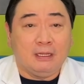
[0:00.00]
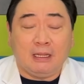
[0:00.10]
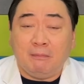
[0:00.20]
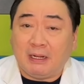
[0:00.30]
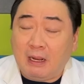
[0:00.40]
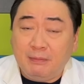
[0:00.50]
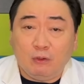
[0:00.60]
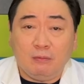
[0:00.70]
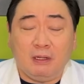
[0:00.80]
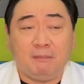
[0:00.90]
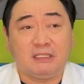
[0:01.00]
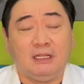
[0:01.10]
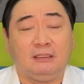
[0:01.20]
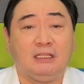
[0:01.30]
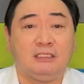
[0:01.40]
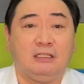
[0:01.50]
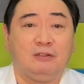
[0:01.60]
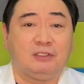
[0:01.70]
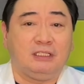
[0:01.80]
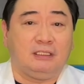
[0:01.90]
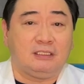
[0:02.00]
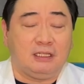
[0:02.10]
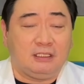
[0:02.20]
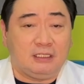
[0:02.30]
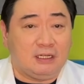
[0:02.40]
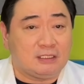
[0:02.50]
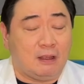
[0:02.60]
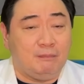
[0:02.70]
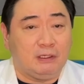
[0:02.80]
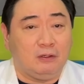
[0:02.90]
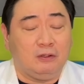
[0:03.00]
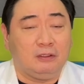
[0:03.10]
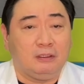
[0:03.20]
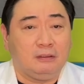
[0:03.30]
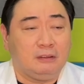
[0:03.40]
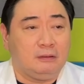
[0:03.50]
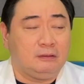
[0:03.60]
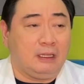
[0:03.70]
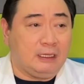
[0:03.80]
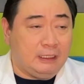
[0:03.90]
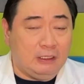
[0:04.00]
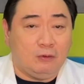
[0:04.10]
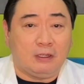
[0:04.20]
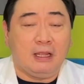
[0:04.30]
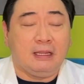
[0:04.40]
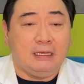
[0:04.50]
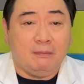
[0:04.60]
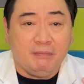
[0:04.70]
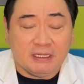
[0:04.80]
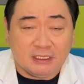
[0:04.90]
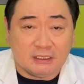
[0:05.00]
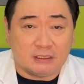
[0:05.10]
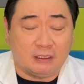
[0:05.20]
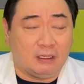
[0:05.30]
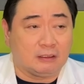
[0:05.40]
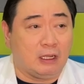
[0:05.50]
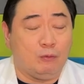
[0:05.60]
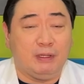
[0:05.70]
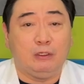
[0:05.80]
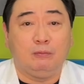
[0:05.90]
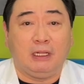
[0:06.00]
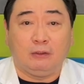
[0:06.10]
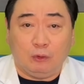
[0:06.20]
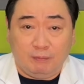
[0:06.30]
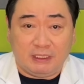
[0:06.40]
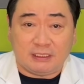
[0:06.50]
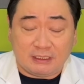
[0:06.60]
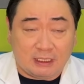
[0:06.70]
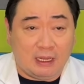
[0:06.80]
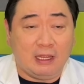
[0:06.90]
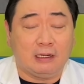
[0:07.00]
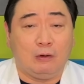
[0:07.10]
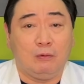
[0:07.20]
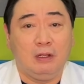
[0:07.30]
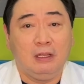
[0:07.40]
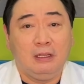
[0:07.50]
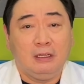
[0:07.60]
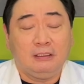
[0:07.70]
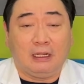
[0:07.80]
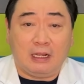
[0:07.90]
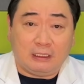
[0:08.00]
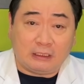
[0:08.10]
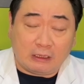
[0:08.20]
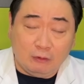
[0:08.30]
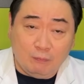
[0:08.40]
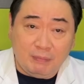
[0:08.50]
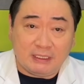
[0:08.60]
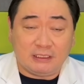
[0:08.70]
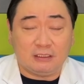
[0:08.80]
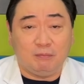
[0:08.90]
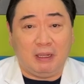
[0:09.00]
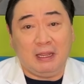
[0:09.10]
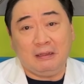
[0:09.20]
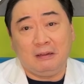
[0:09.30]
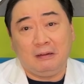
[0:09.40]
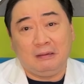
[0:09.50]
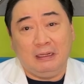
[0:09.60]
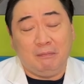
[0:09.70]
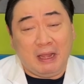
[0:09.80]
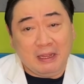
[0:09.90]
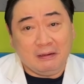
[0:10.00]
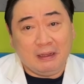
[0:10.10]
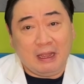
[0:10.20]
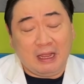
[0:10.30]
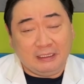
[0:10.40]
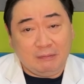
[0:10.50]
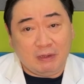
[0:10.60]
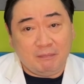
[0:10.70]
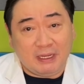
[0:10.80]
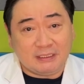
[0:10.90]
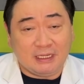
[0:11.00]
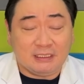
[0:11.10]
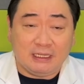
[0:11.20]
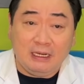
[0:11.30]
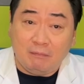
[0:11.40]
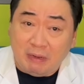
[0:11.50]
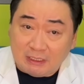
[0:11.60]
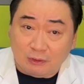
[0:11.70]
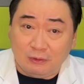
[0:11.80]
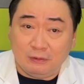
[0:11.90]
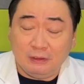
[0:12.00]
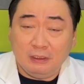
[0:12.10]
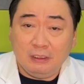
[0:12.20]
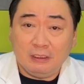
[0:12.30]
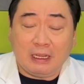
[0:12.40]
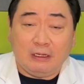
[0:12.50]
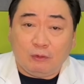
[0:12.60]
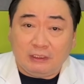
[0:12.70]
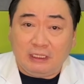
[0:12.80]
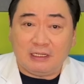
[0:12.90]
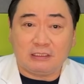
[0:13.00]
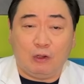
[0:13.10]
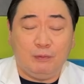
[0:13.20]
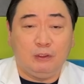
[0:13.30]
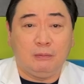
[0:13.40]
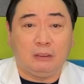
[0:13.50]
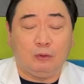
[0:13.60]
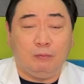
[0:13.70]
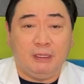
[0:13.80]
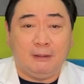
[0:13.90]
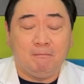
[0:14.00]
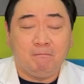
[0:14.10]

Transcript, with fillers: Kaya marami akong mga pasyenteng senior citizen, sinasabi ko, nahihilo ka, ilang beses ka uminom ng tubig sa isang araw? Nakakatatlong beses ba? Lima? Anim na beses? Ilang baso? kano kadalas ka uminom ng tubig.